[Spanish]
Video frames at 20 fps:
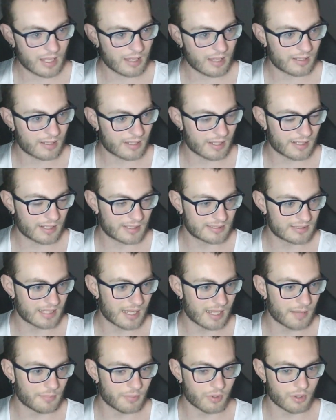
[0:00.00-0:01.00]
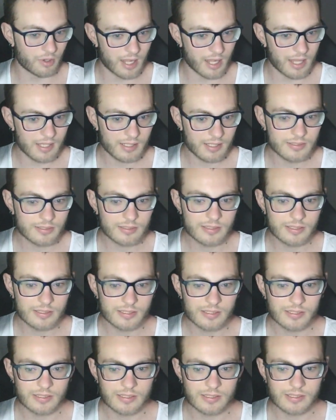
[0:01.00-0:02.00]
que en esa época,
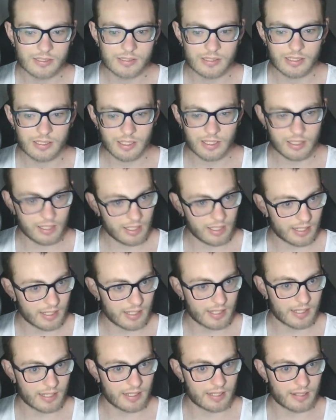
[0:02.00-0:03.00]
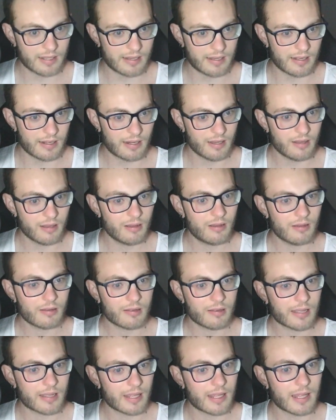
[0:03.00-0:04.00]
eh, creo
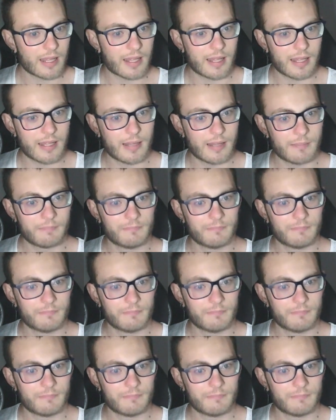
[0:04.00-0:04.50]
que...